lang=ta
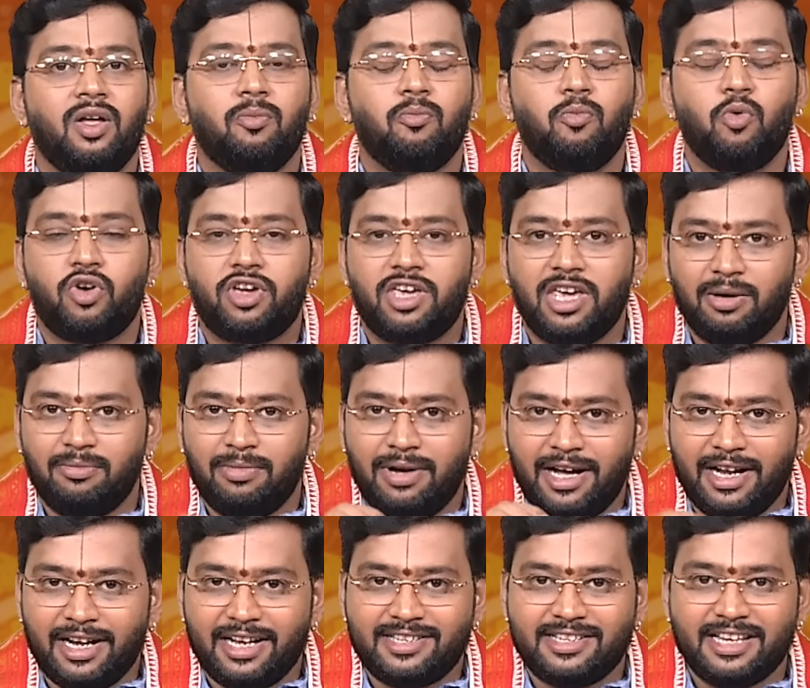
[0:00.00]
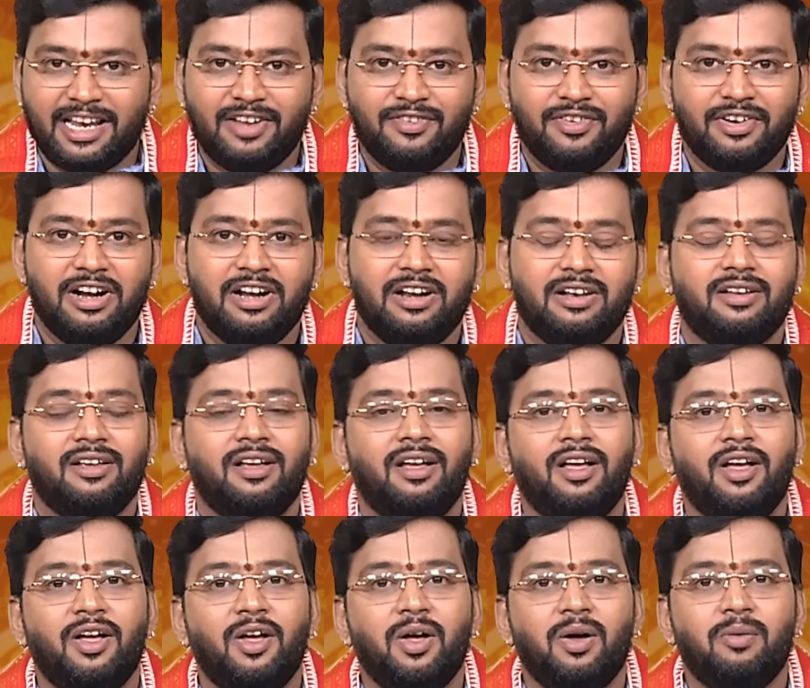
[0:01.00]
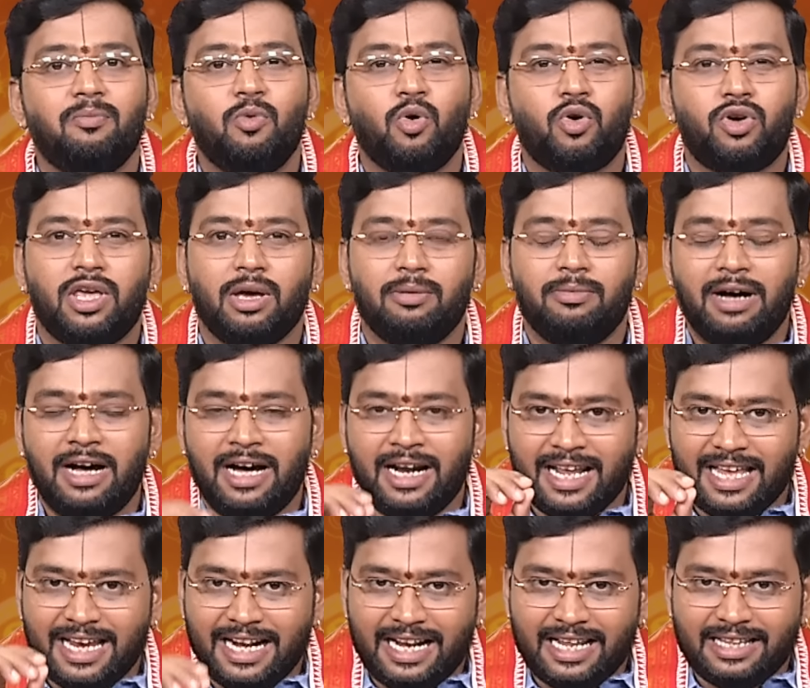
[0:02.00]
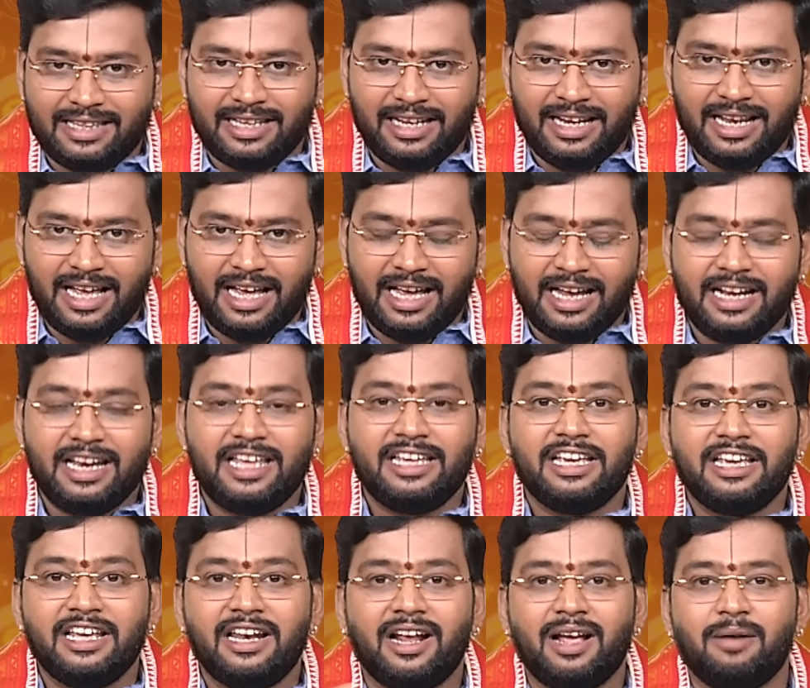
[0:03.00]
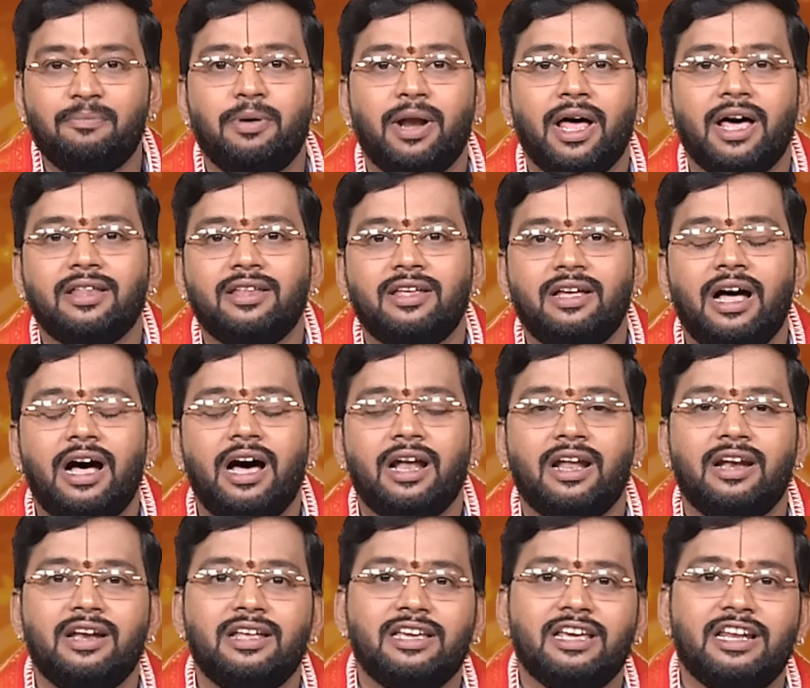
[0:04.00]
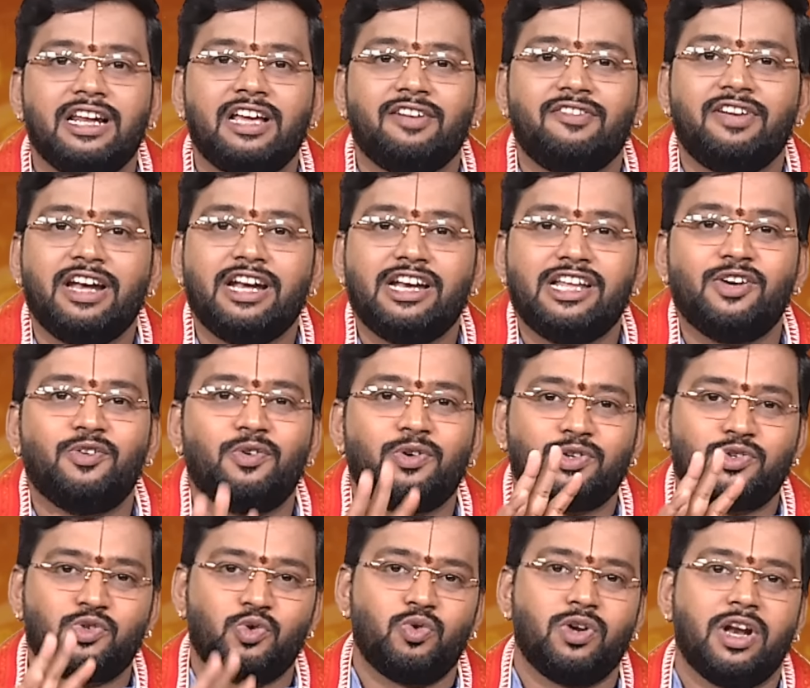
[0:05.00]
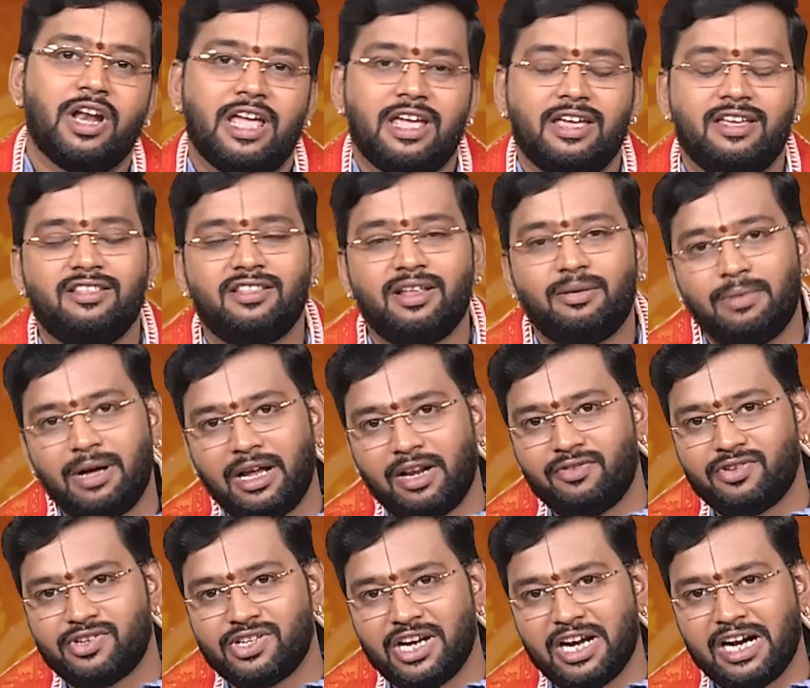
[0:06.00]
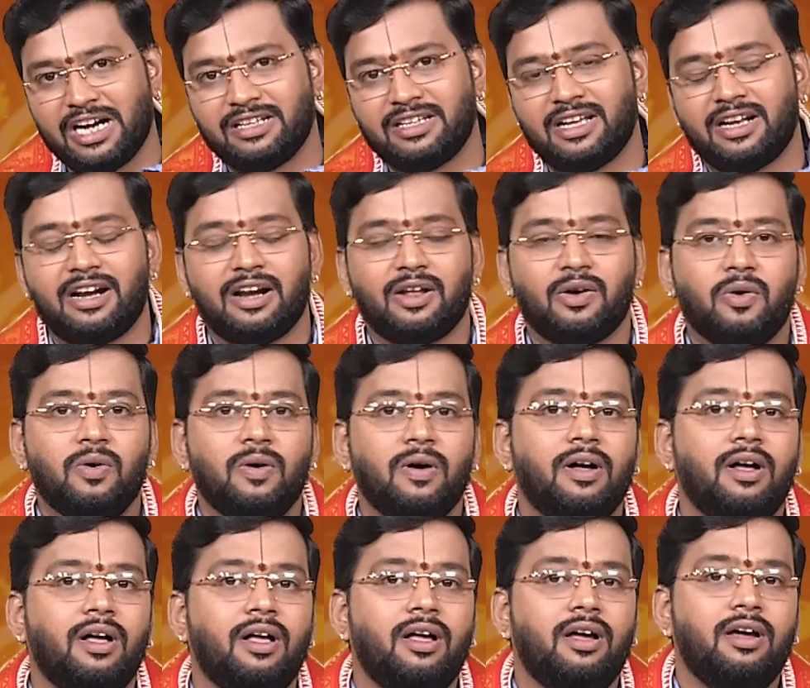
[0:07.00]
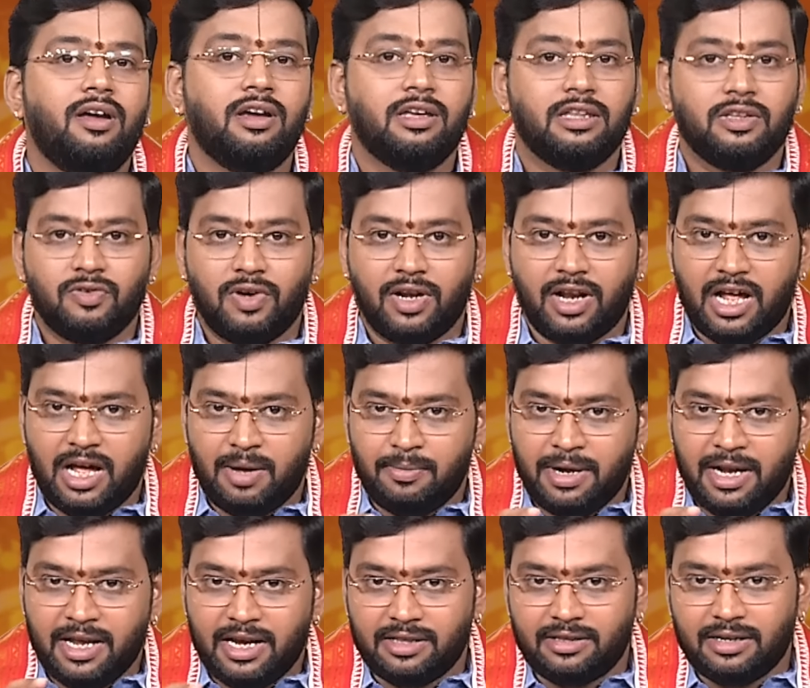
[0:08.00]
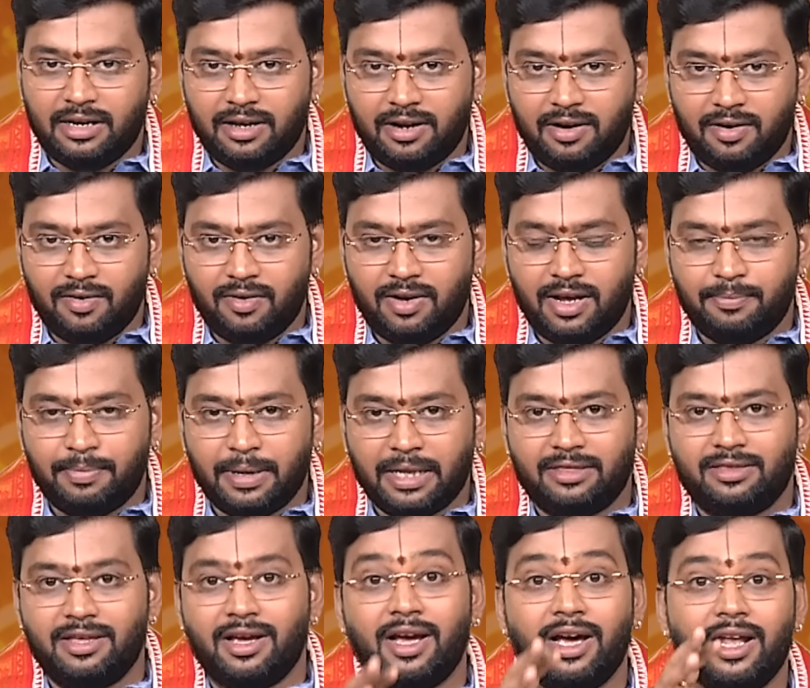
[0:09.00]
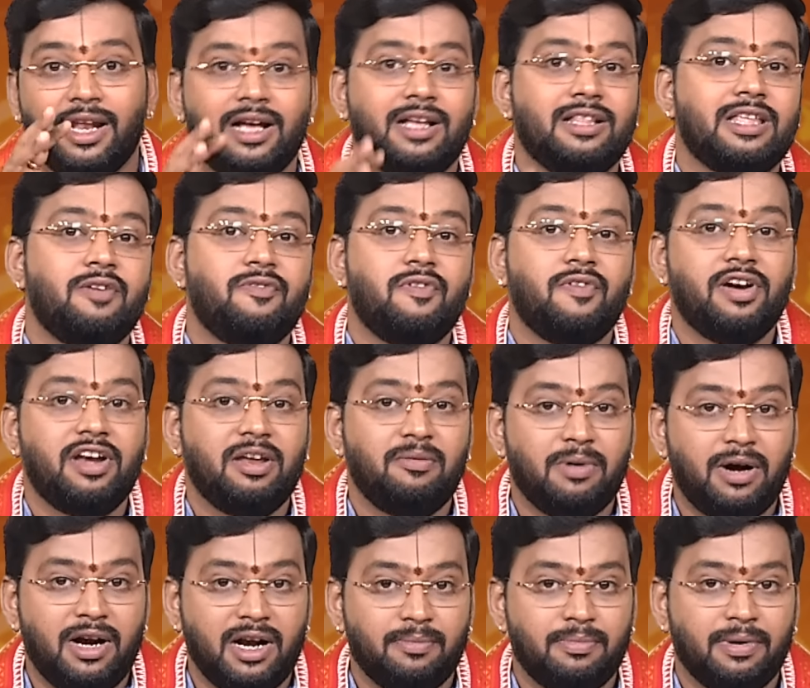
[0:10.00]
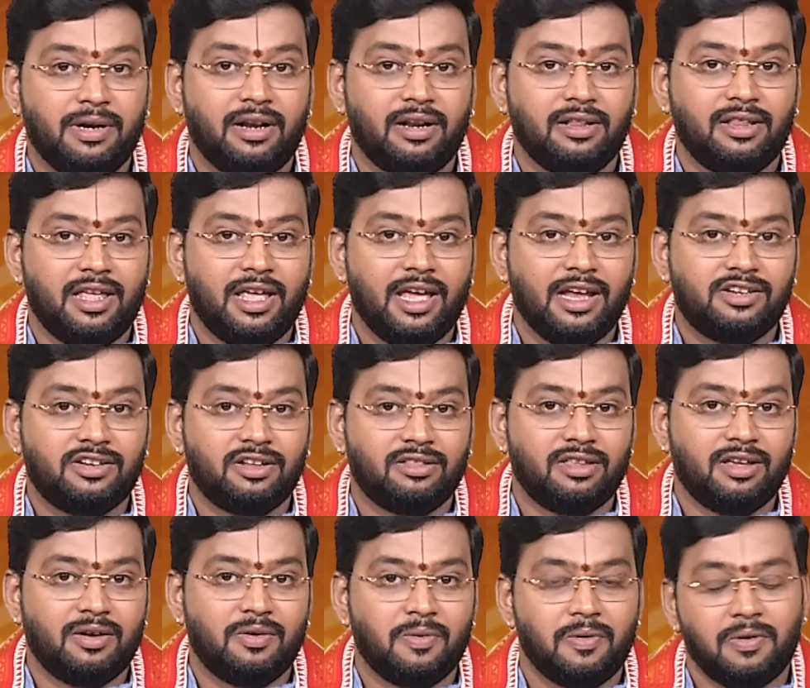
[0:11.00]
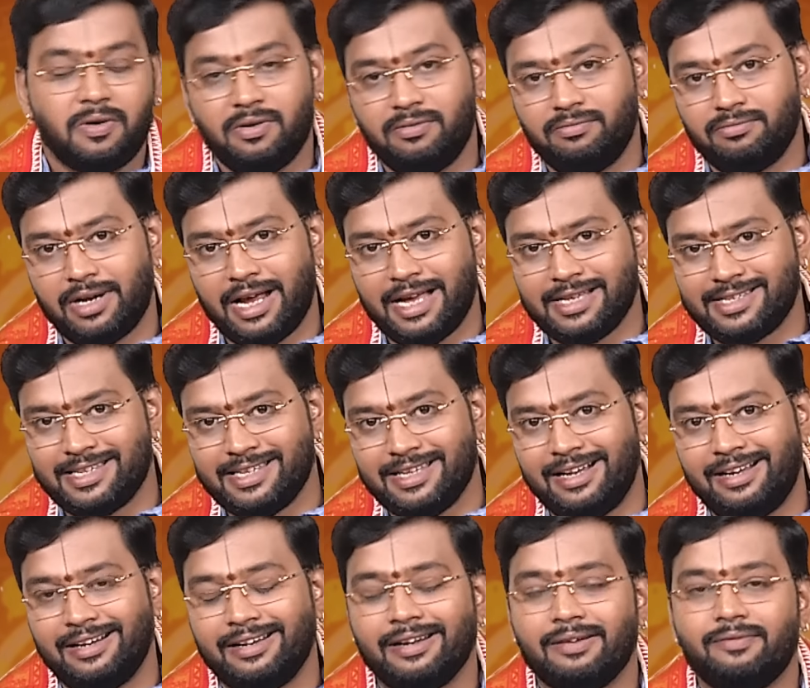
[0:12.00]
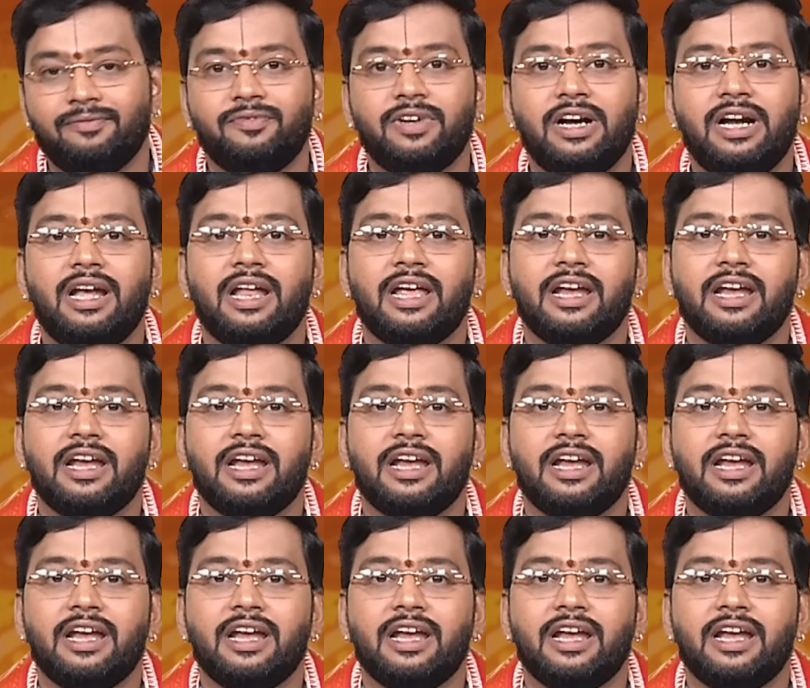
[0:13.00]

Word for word: முக்கியமான செலவுகள் முக்கியமான இடத்துல நீங்கள் இருக்கப்படாது ஆனால் நீங்கள் இருக்க வேண்டிய ஒரு சூழ்நிலை இந்த மாதிரி விஷயங்கள் தான் நடக்கும் இது வராமல் நீங்கள் தடுக்கணும்னா பிரத்யங்கராதேவி வழிபாடு பண்ணுறது ஏற்றத்தை கொடுக்கும் ராசியா நிறம் வெள்ளை